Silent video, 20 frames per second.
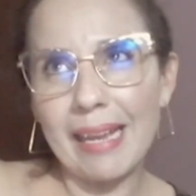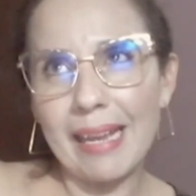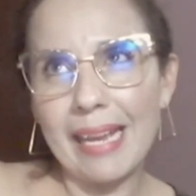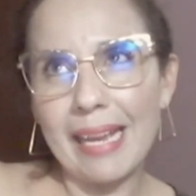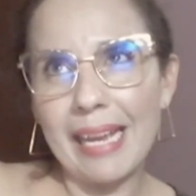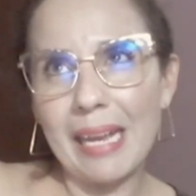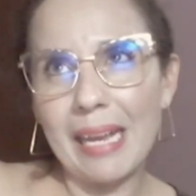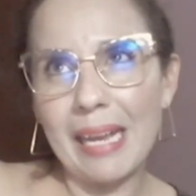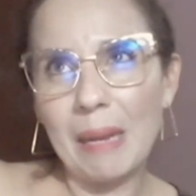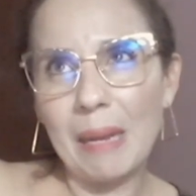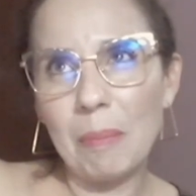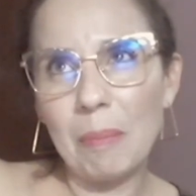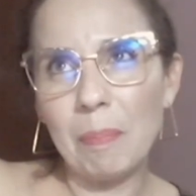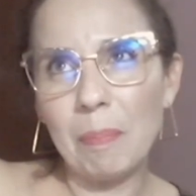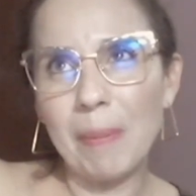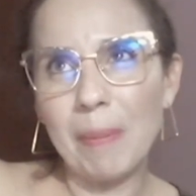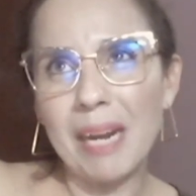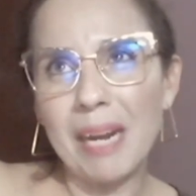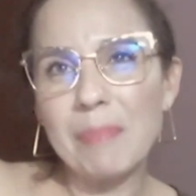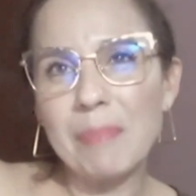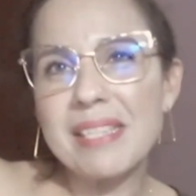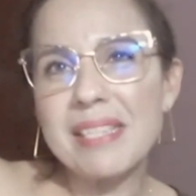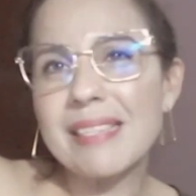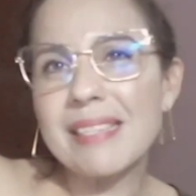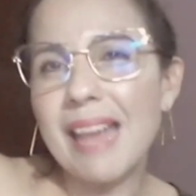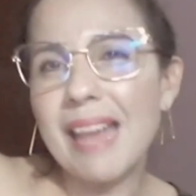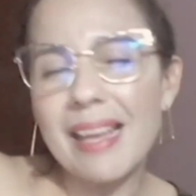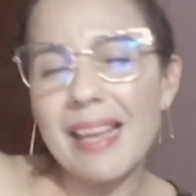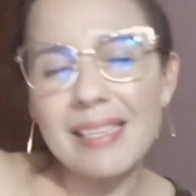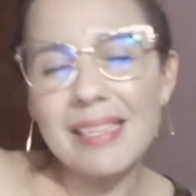eh, para
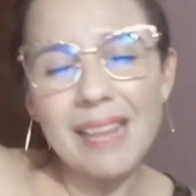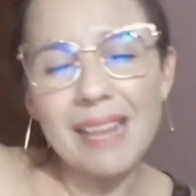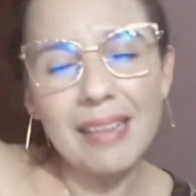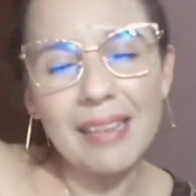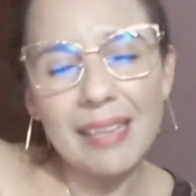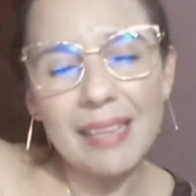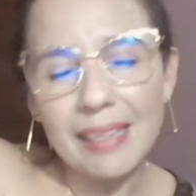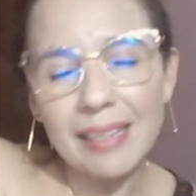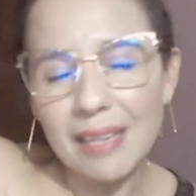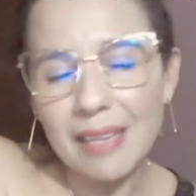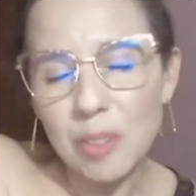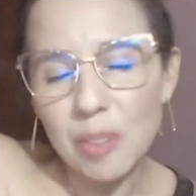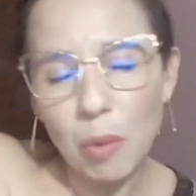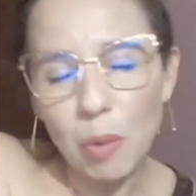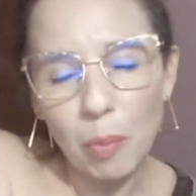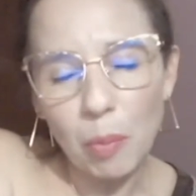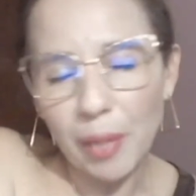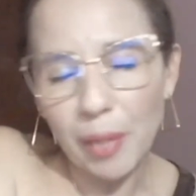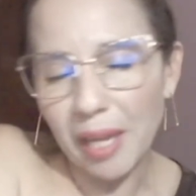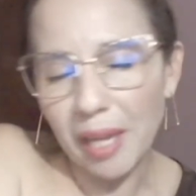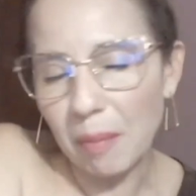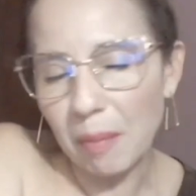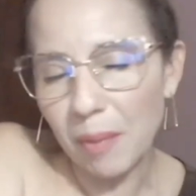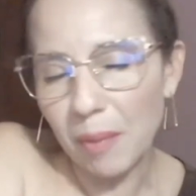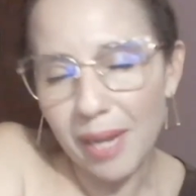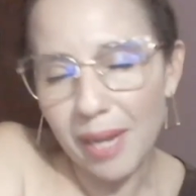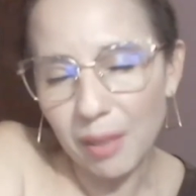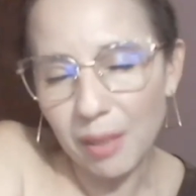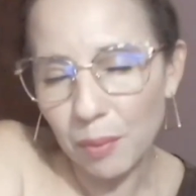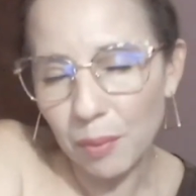amistades tan lindas como por
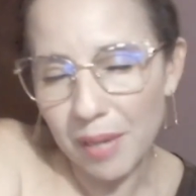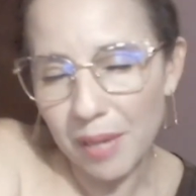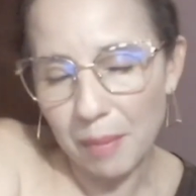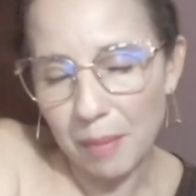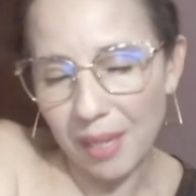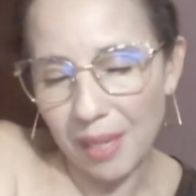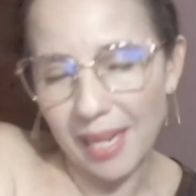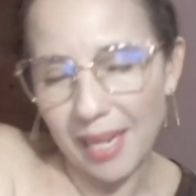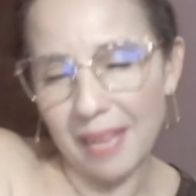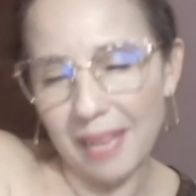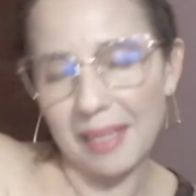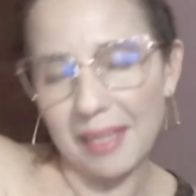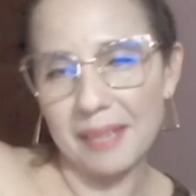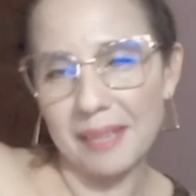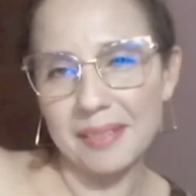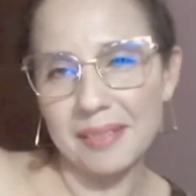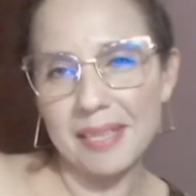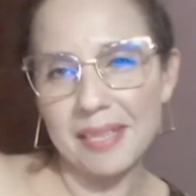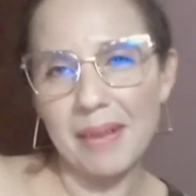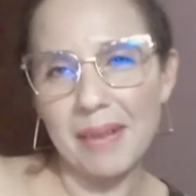ejemplo la tuya, mi Katia.